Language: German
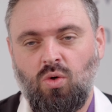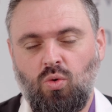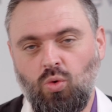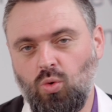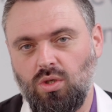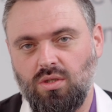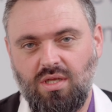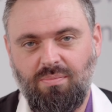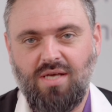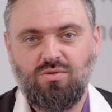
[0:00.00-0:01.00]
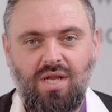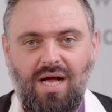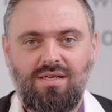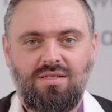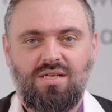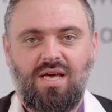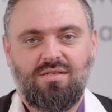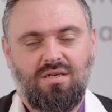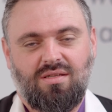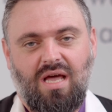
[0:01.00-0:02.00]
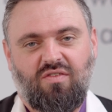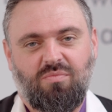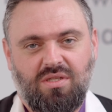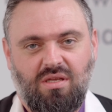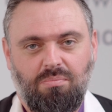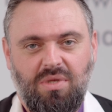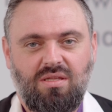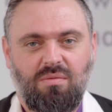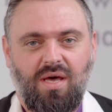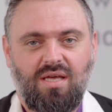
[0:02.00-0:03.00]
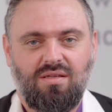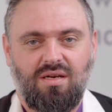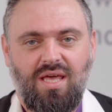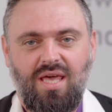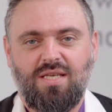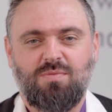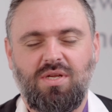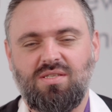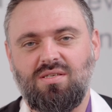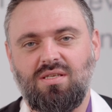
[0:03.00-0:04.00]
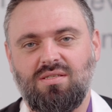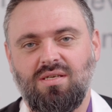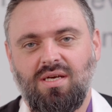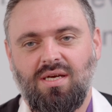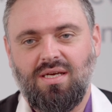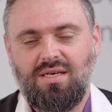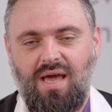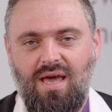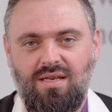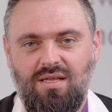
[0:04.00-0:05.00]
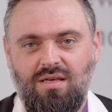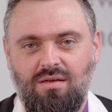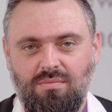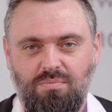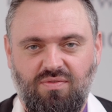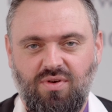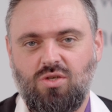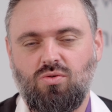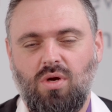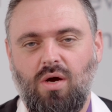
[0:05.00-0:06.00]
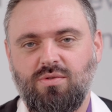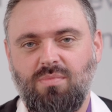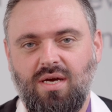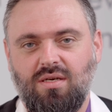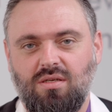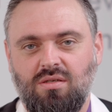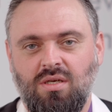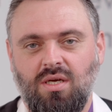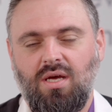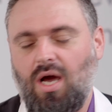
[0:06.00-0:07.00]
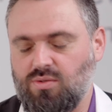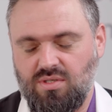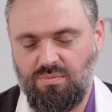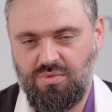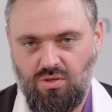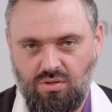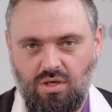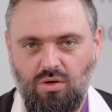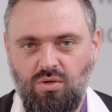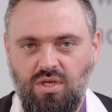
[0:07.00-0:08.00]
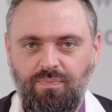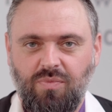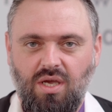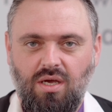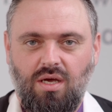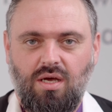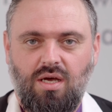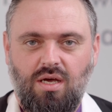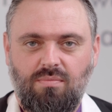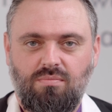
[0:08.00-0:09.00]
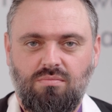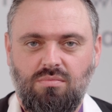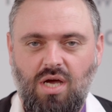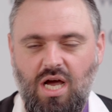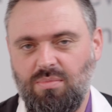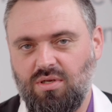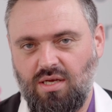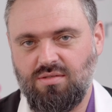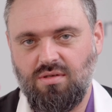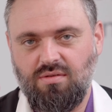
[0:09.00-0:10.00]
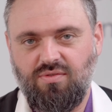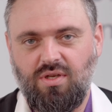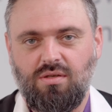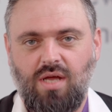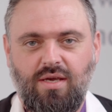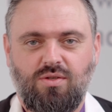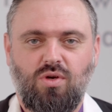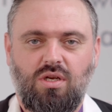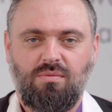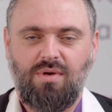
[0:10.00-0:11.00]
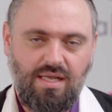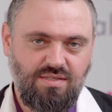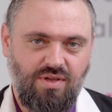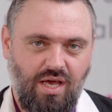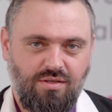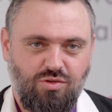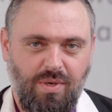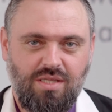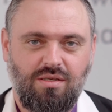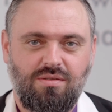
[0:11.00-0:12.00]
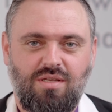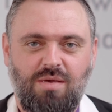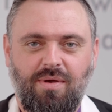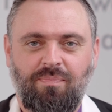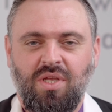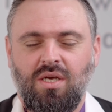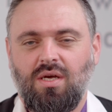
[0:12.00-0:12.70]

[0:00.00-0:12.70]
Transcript: Nur der Personaldienstleister darf mit den Mitarbeitern explizit keine Befristung ausmachen, außer es hat besondere Gründe. Ähm, aber das dann vielleicht zu einem ganz vielleicht späteren Thema.